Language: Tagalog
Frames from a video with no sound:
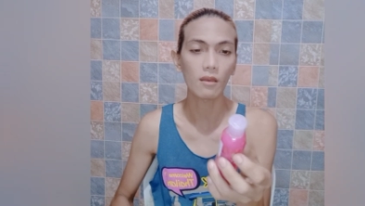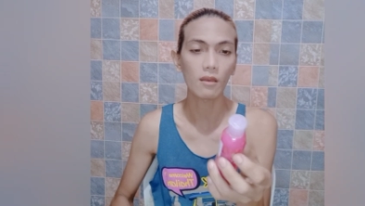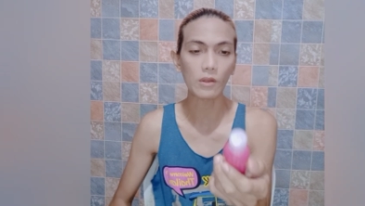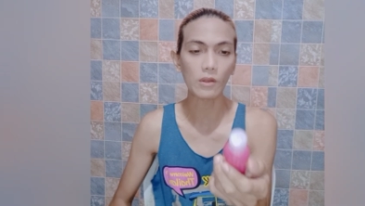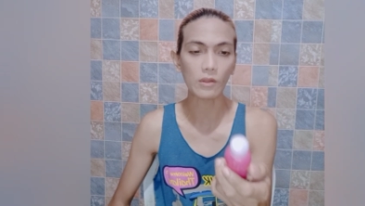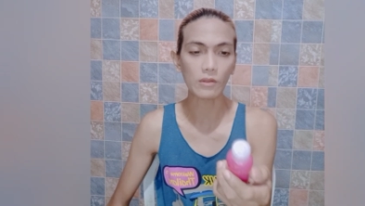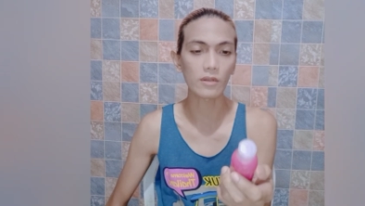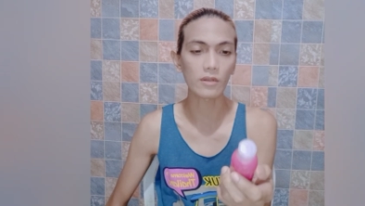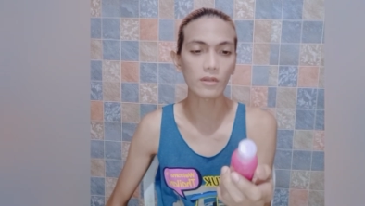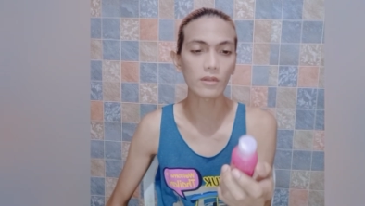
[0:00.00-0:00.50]

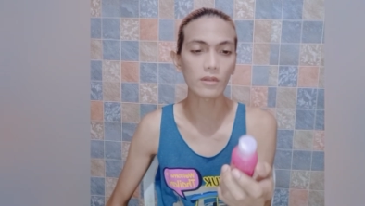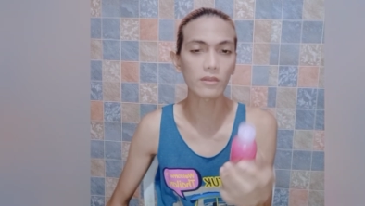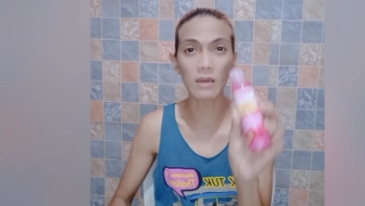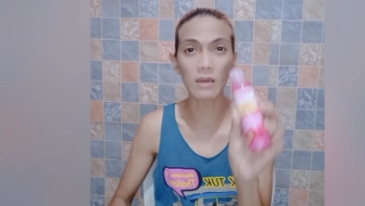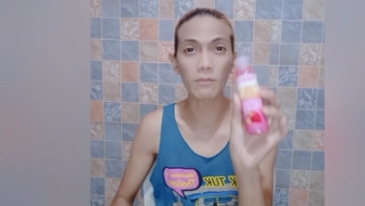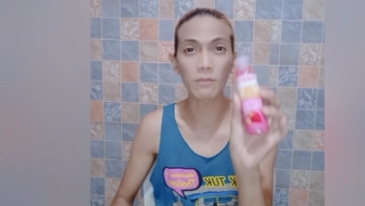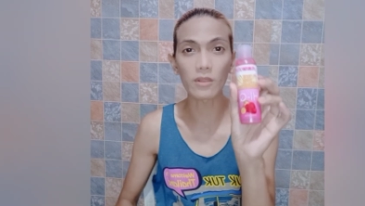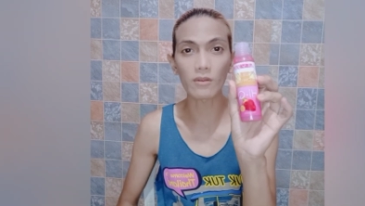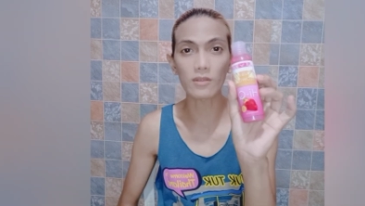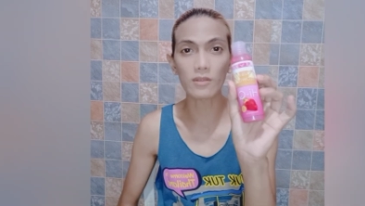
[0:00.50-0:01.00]
Ayun, ganun yung
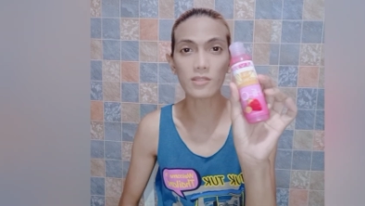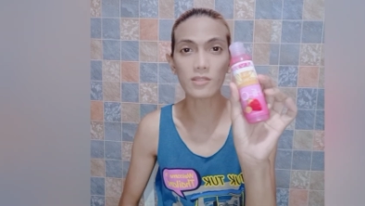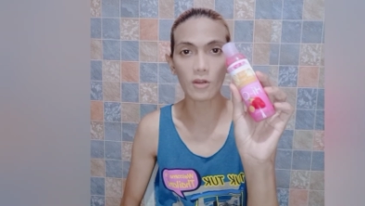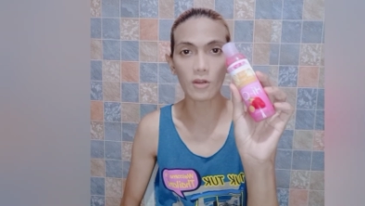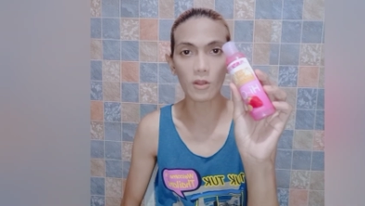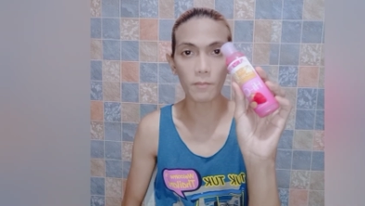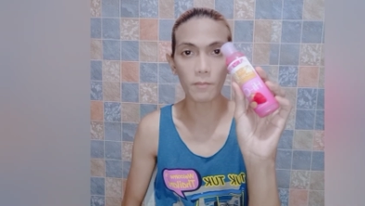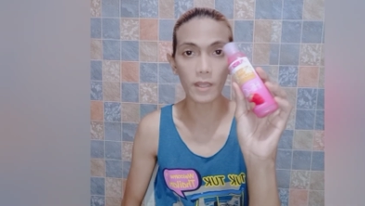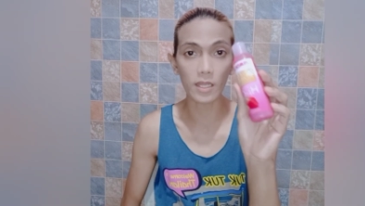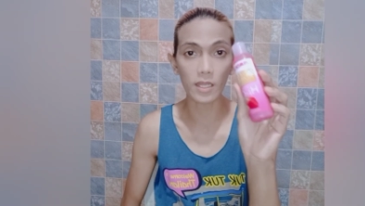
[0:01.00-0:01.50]
amoy ng
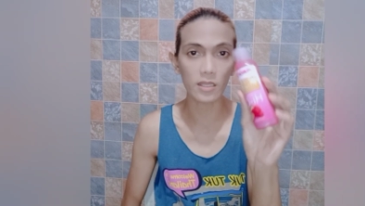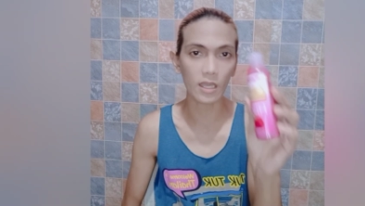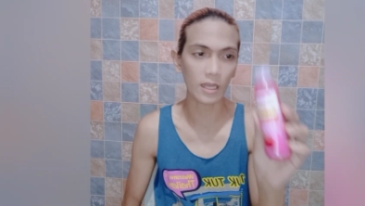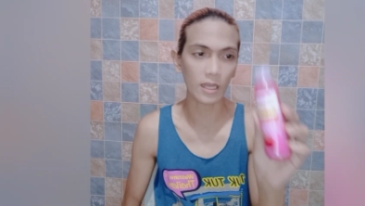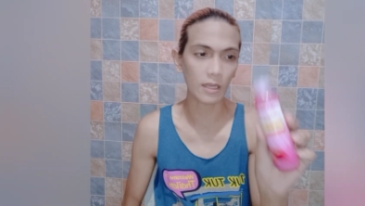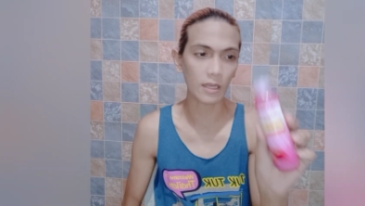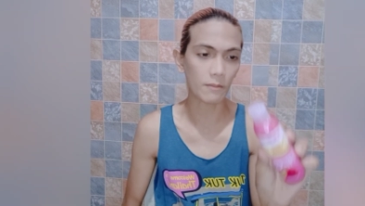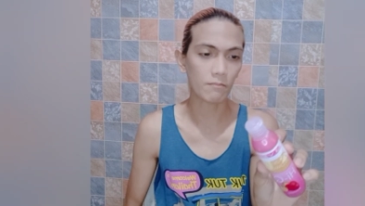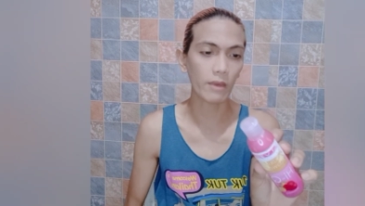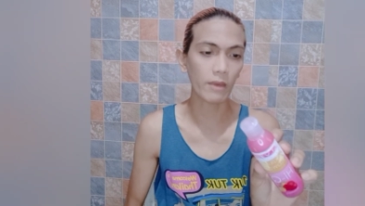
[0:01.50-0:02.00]
strawberry
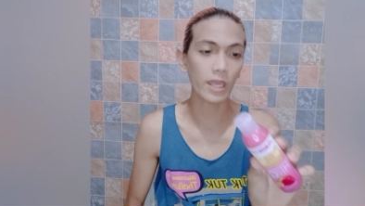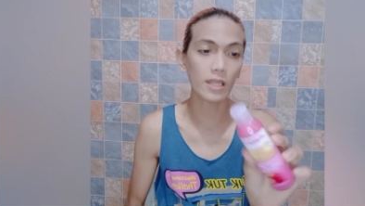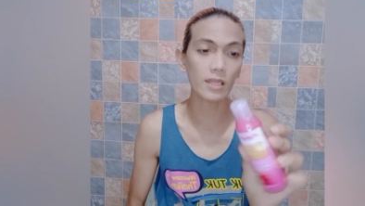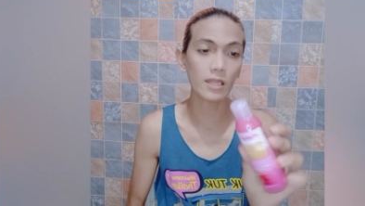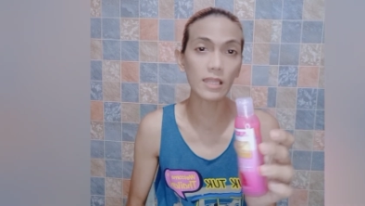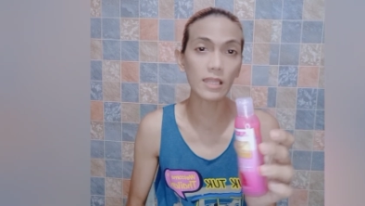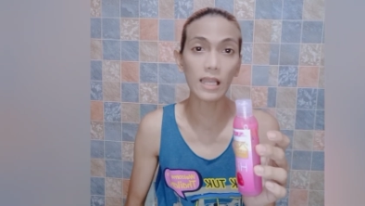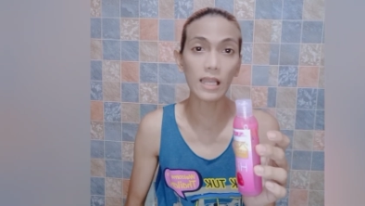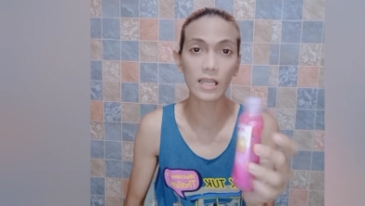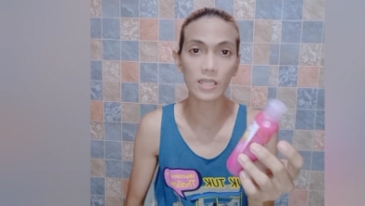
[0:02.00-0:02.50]
niya.
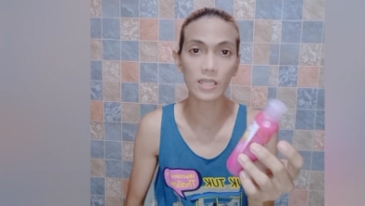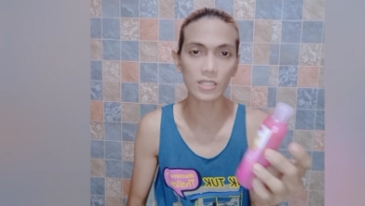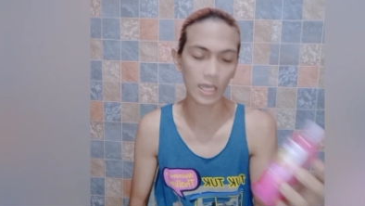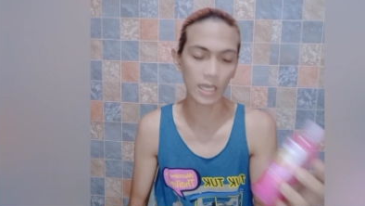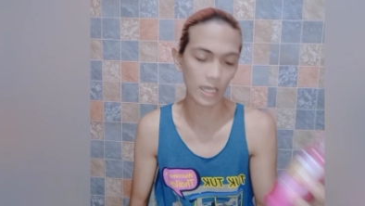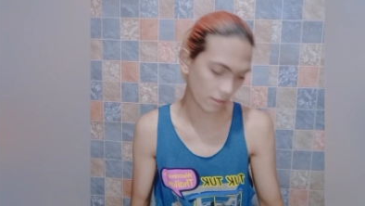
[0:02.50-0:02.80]
Mild lang siya.